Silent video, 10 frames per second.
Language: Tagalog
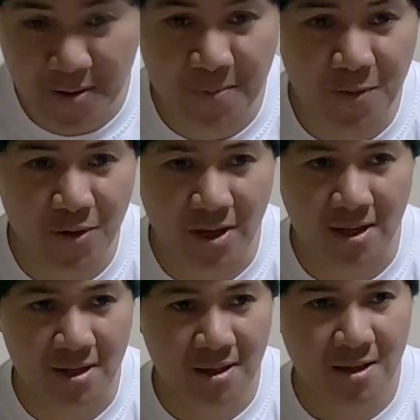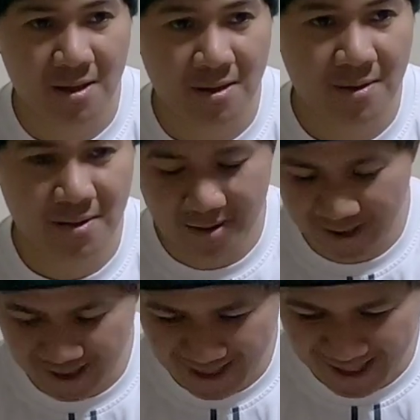Pipoy. Eh, oh. hindi.
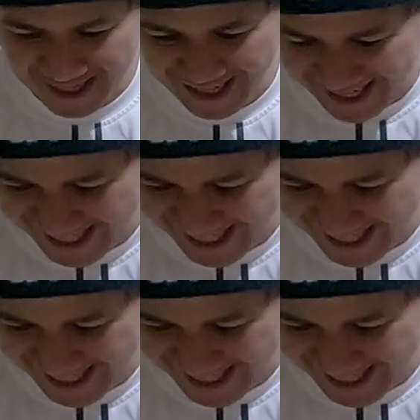Ayoko niyan.